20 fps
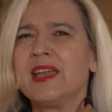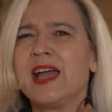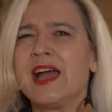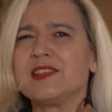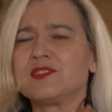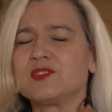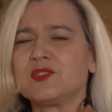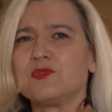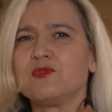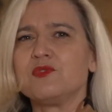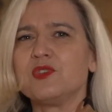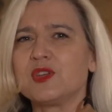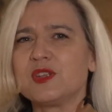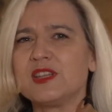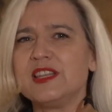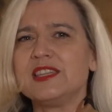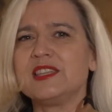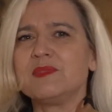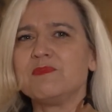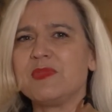Also
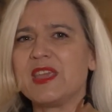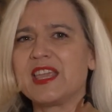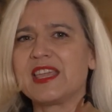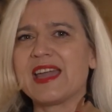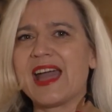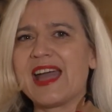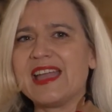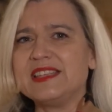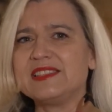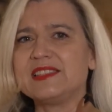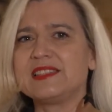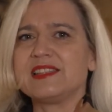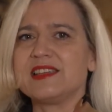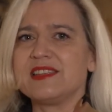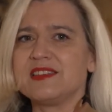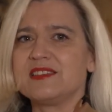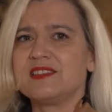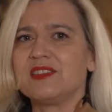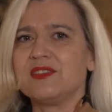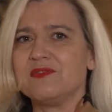wirklich
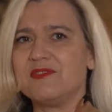begeisternd,